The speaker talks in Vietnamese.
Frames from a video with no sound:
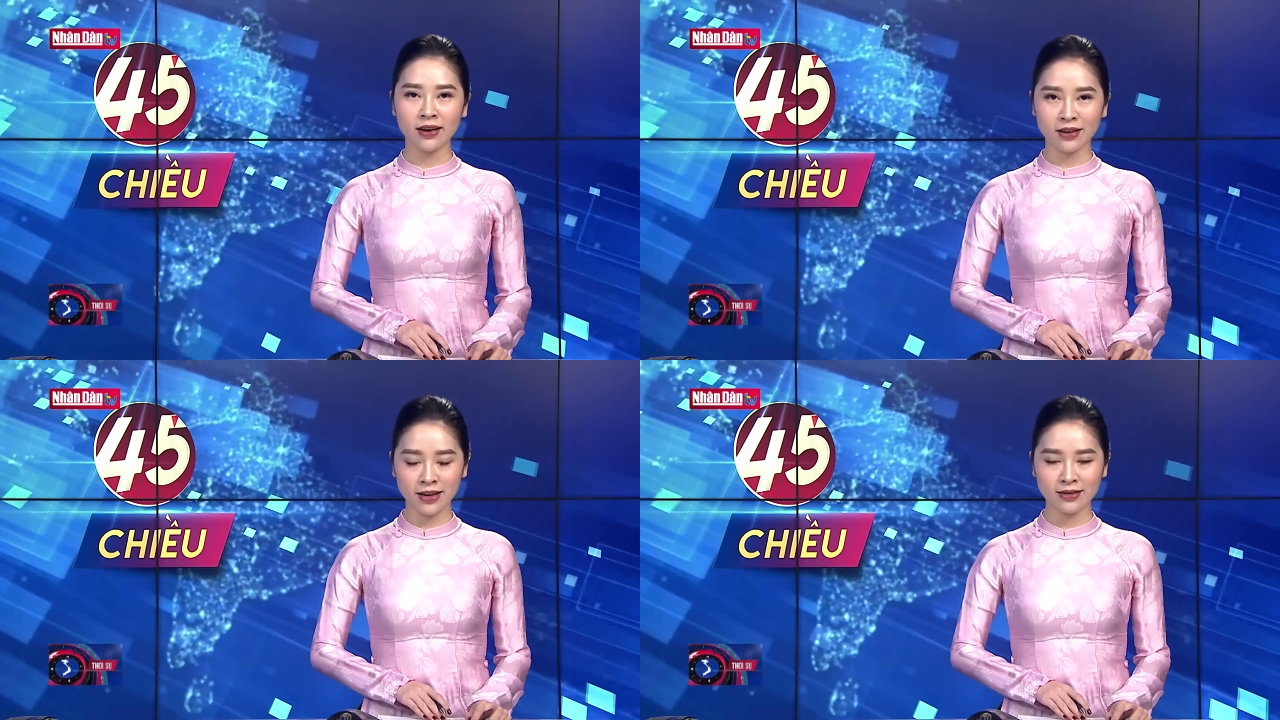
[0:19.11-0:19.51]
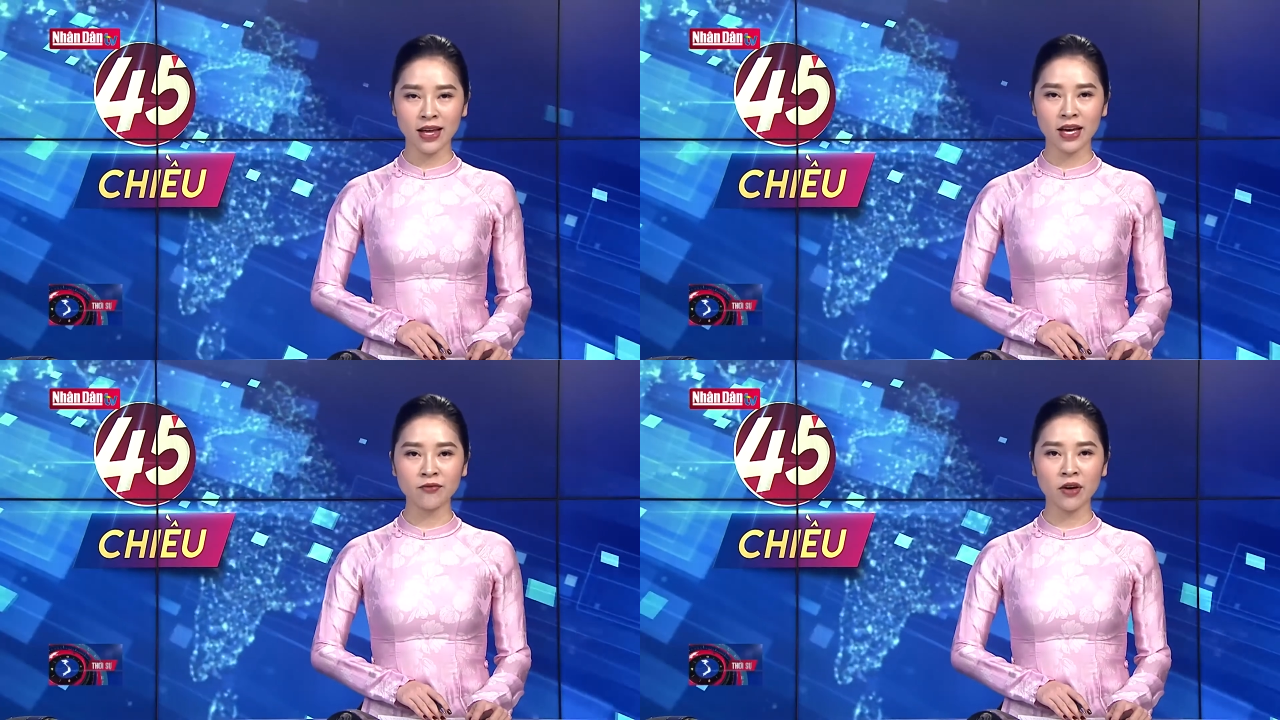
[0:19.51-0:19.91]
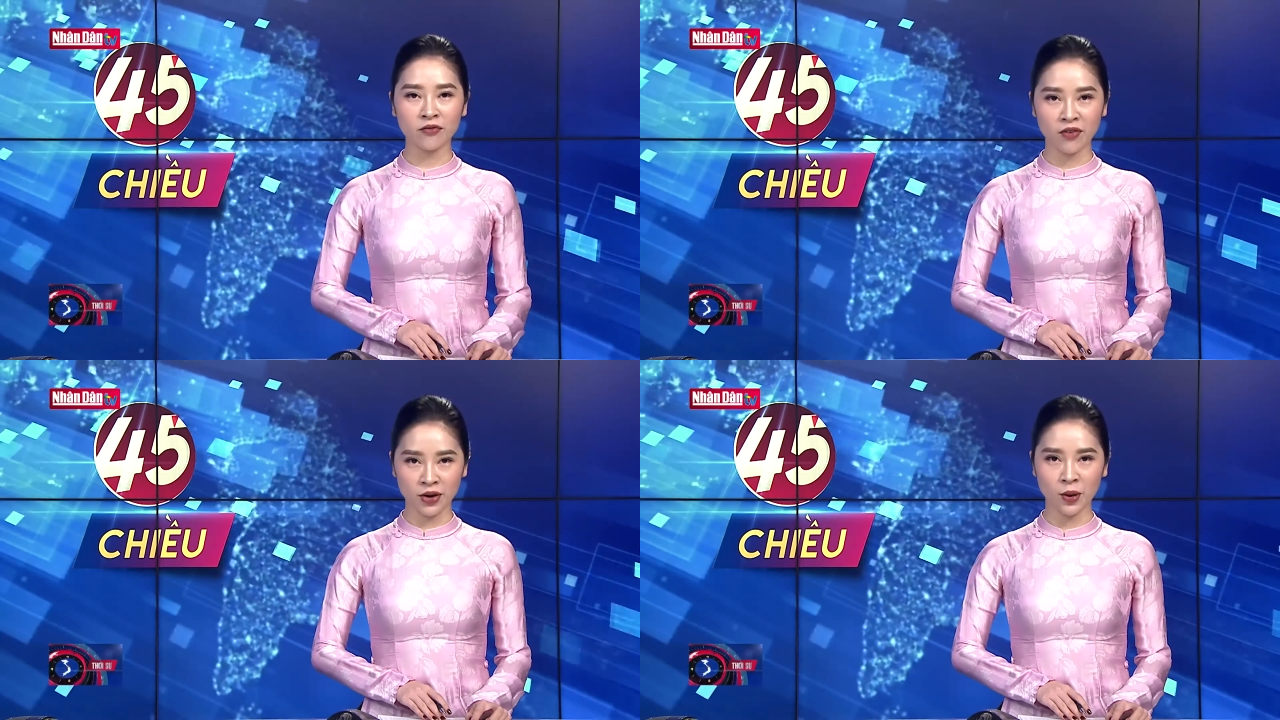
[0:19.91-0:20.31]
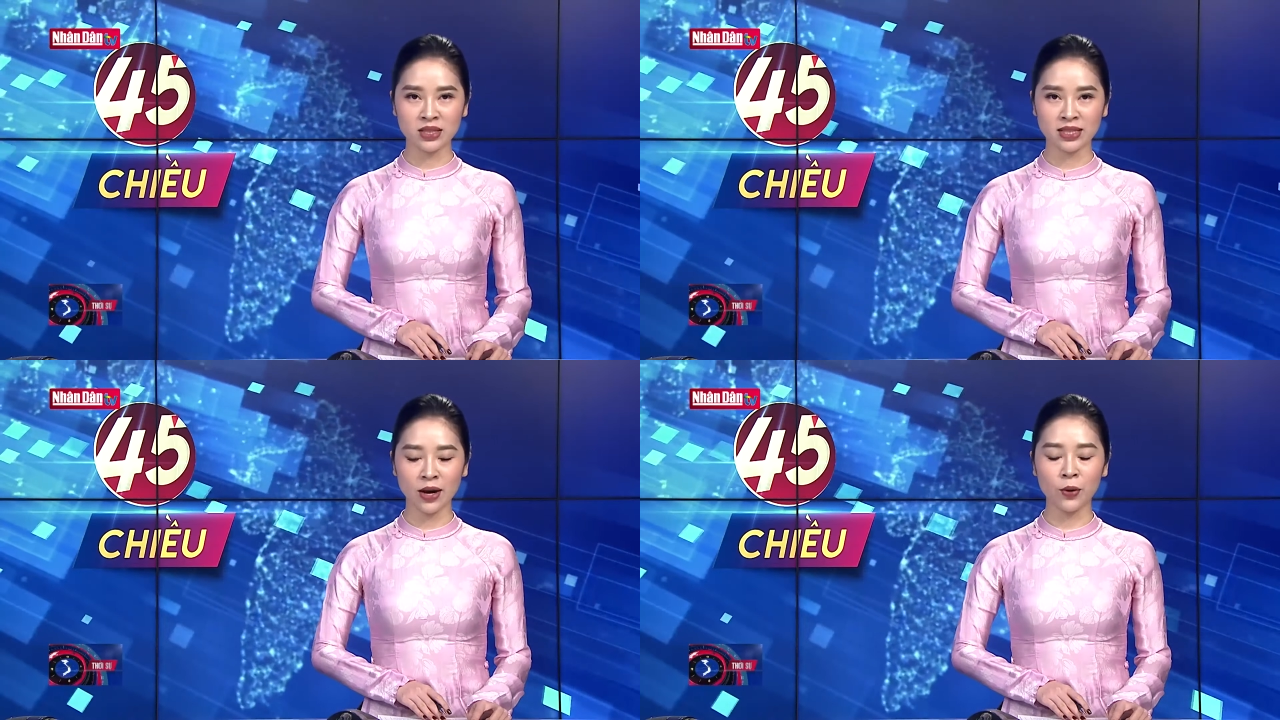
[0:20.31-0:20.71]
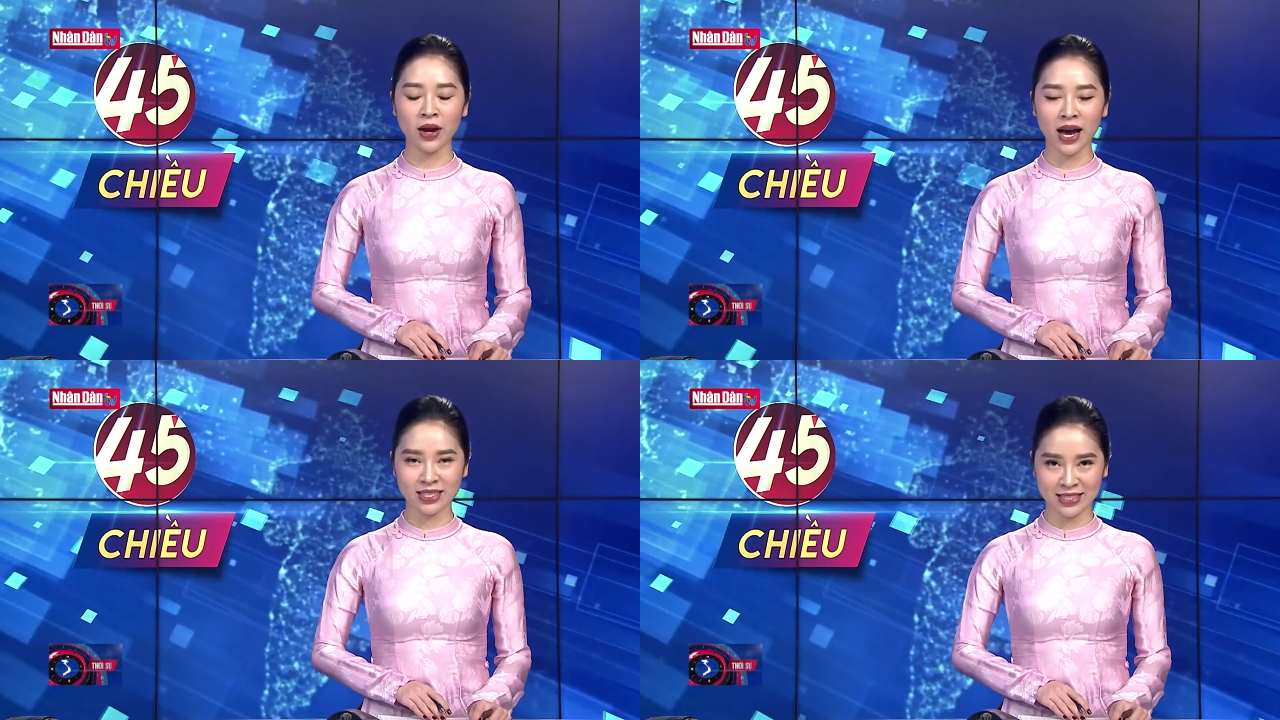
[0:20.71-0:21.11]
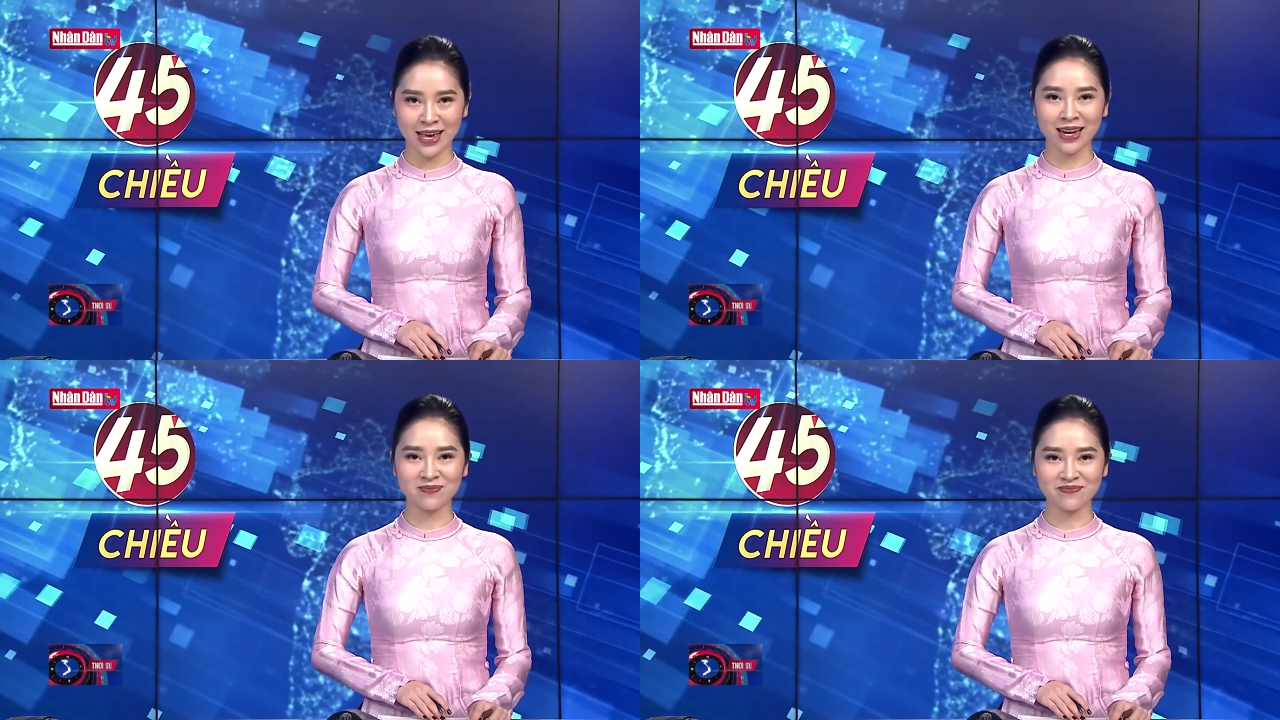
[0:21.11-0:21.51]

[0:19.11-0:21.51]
kinh tế và văn hóa xã hội a sê an.